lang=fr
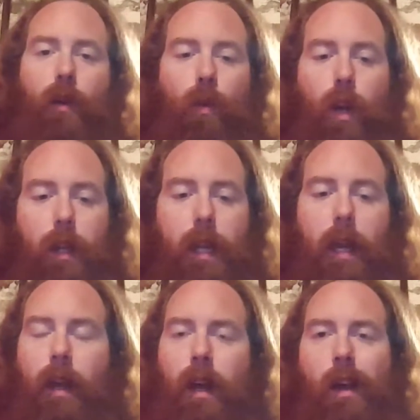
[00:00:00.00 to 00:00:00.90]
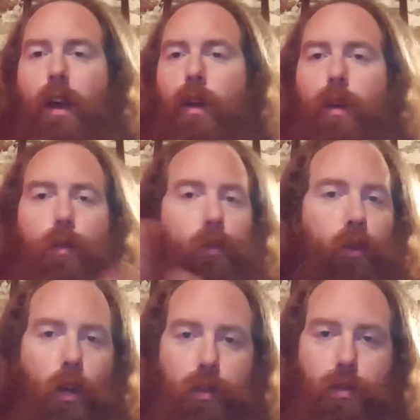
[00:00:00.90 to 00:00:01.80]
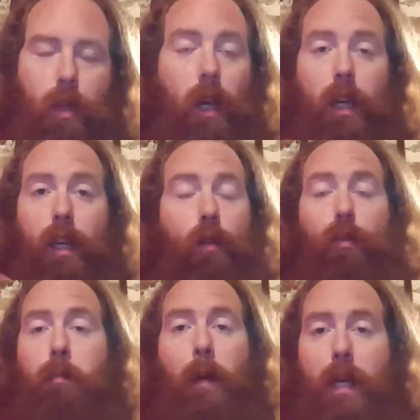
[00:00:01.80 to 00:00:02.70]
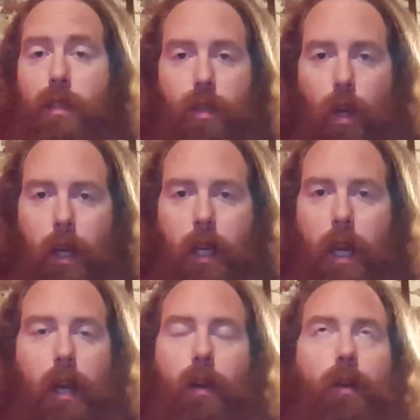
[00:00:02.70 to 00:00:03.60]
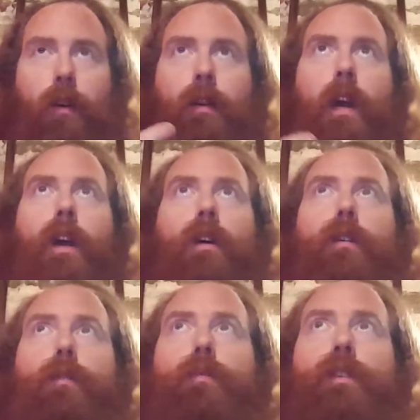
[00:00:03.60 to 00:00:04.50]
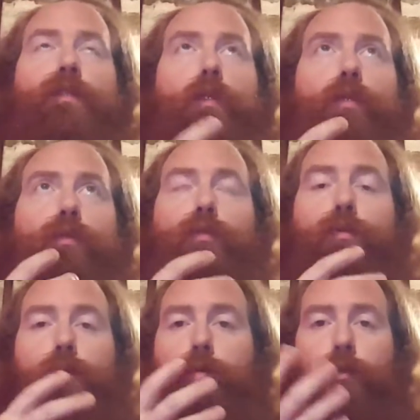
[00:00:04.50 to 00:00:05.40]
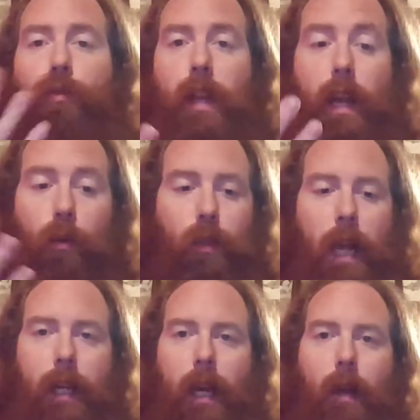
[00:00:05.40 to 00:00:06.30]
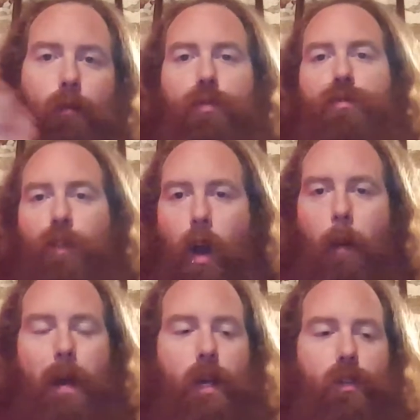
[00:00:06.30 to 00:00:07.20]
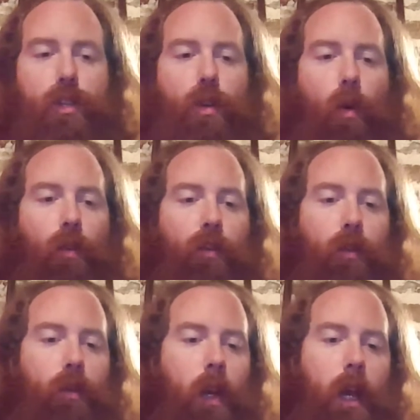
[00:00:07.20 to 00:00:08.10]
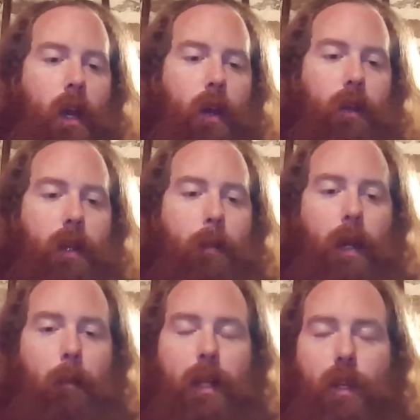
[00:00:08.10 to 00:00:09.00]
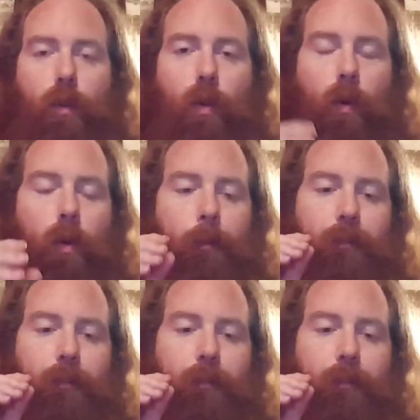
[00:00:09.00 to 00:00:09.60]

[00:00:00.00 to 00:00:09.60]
qu'on connaît, euh, ultra sucré, qui goûte presque rien euh, au niveau du, du, lait ou de la crème ou du fromage, si on veut, dépendamment des yogourts.